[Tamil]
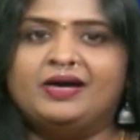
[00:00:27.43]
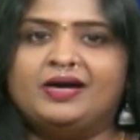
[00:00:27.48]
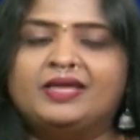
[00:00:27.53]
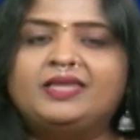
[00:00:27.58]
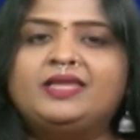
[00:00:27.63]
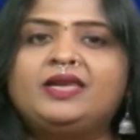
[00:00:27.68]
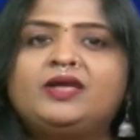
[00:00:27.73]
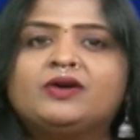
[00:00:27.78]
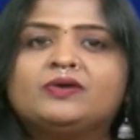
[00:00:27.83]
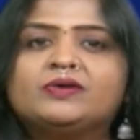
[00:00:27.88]

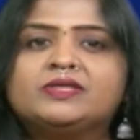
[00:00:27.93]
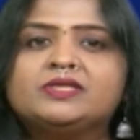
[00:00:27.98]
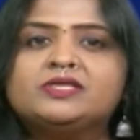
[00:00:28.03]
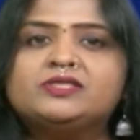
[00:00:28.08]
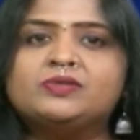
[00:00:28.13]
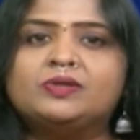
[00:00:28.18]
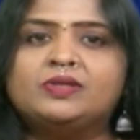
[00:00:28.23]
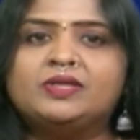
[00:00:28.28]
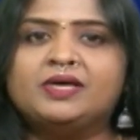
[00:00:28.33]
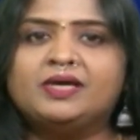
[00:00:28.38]
அதுலேயும் வந்து
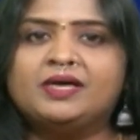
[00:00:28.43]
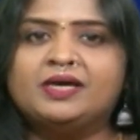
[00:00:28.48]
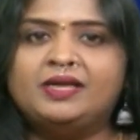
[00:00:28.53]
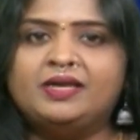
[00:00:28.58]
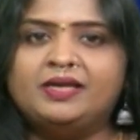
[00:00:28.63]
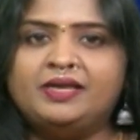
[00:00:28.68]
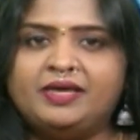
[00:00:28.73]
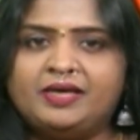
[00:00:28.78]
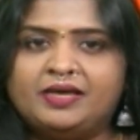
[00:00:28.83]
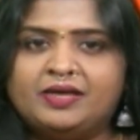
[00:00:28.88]
சொந்த
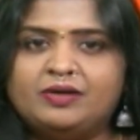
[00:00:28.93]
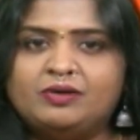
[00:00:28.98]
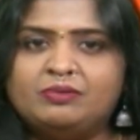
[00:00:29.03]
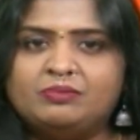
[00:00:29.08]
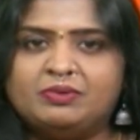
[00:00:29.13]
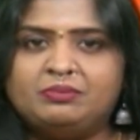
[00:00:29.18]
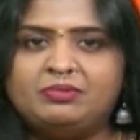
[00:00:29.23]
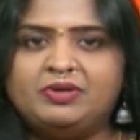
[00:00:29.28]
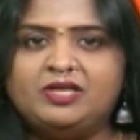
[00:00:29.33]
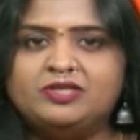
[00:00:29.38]
காலில்
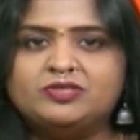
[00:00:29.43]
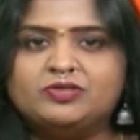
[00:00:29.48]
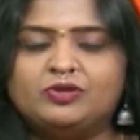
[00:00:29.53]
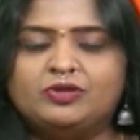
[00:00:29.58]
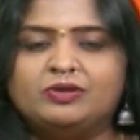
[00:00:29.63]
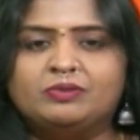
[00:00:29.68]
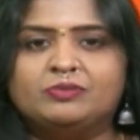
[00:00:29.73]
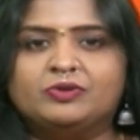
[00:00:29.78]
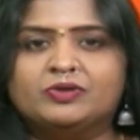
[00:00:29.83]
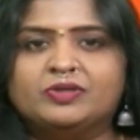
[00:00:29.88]
நிற்கணும் அப்படின்னு
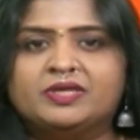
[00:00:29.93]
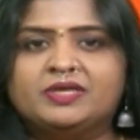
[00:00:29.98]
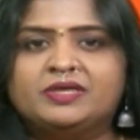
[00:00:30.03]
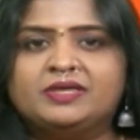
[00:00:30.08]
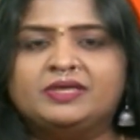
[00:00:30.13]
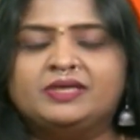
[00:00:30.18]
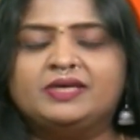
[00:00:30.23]
சொல்லும் போது